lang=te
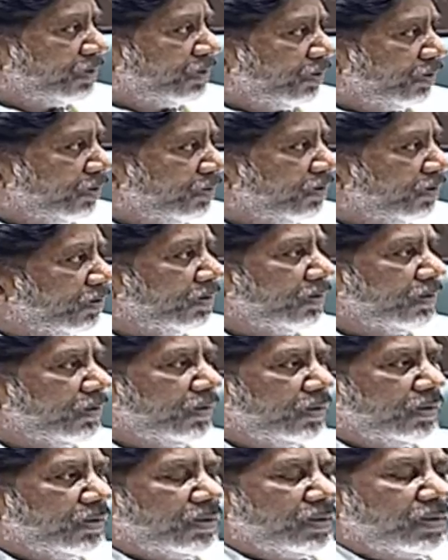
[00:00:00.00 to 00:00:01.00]
పరిస్థితులు
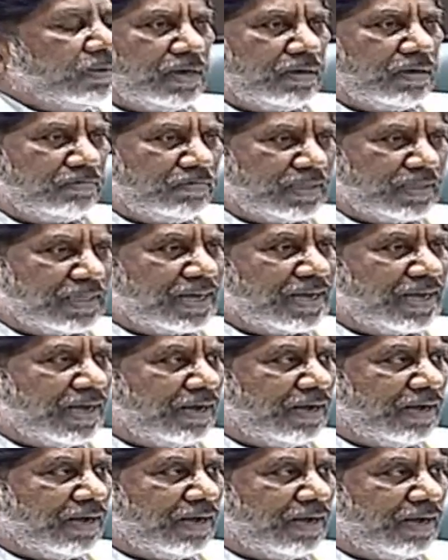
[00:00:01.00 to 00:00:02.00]

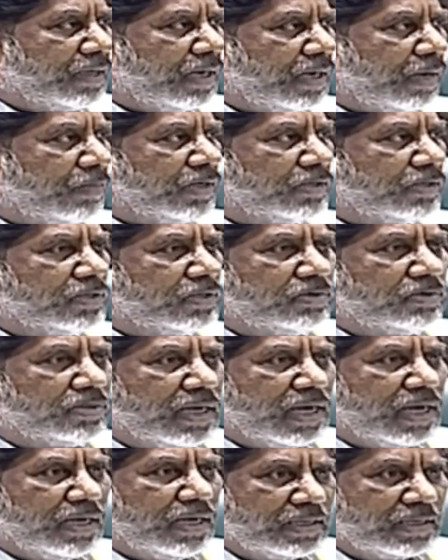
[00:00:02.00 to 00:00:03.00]
విధంగా అవి అమలు
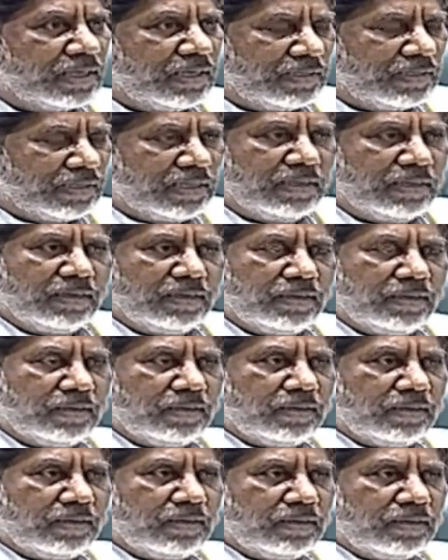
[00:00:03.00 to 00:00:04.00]
జరుగుతాయా లేదనేదే
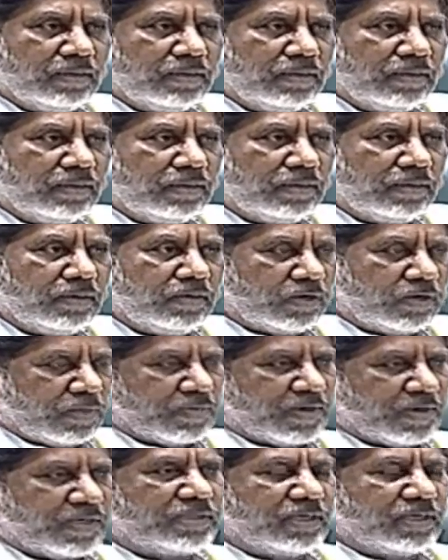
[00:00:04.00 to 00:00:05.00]

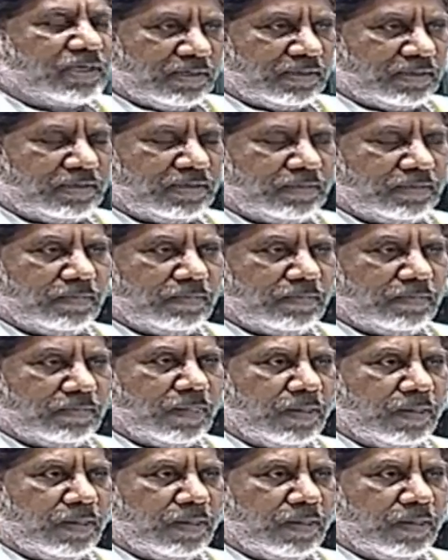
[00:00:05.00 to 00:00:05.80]
ఒక ప్రశ్న అధ్యక్ష